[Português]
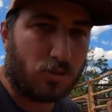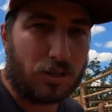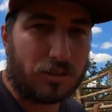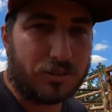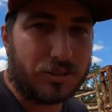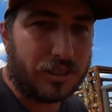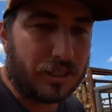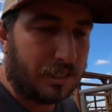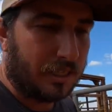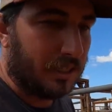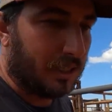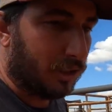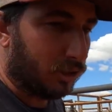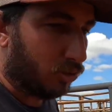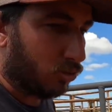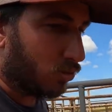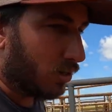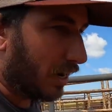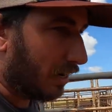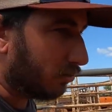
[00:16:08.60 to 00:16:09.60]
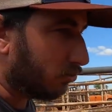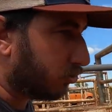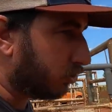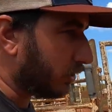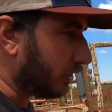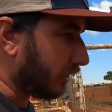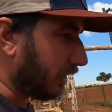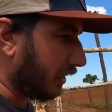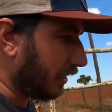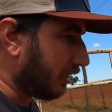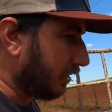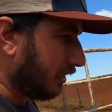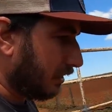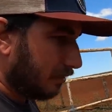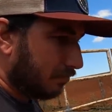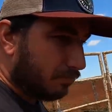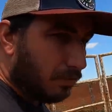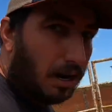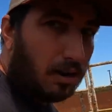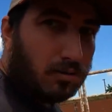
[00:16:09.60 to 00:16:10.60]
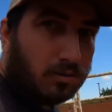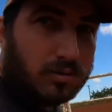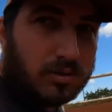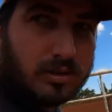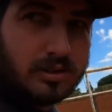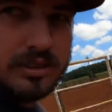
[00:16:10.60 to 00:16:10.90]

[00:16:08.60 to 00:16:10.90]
nossa do Carlos Jordão. Bom,